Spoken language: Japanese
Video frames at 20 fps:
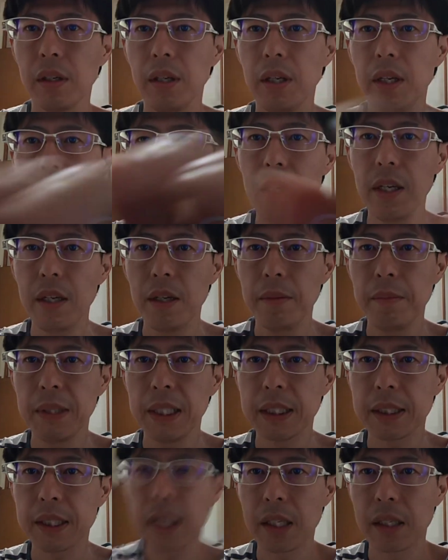えー、
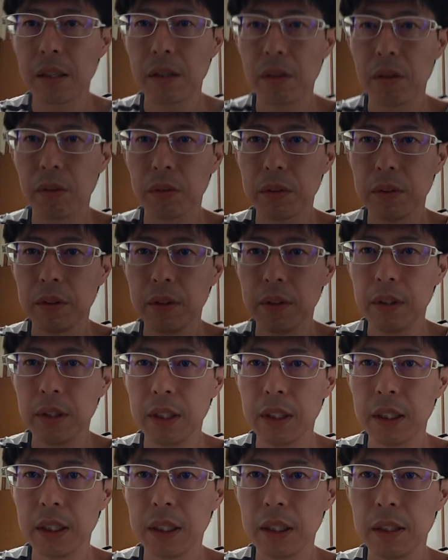皆さん、こん
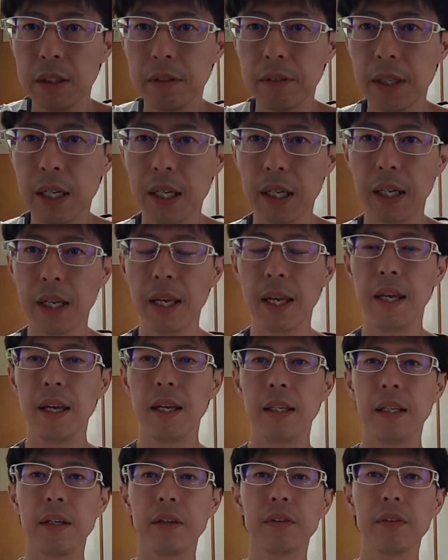にちは、
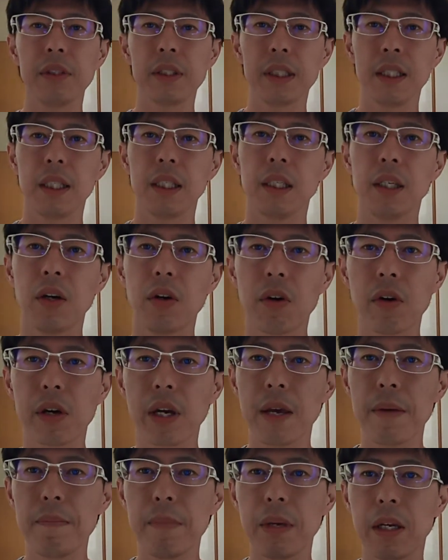えー、日本人、兵庫
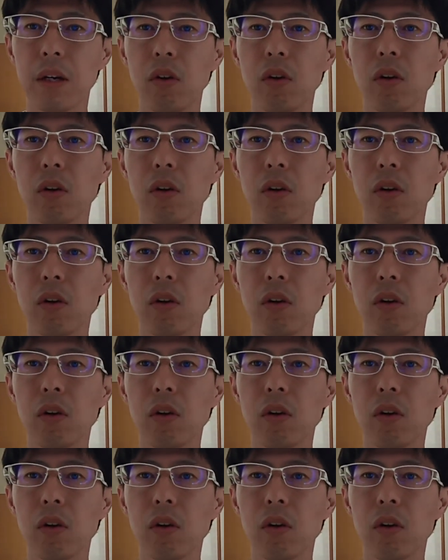県民、